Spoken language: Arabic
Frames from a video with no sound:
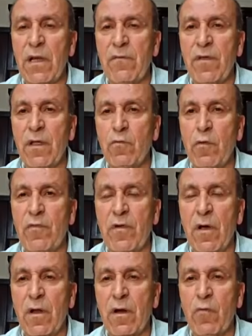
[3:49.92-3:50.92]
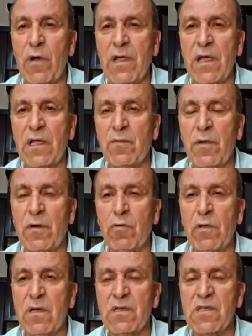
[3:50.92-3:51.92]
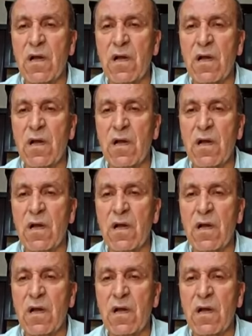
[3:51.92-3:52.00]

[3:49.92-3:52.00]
يعني في وفق روايات من أطلق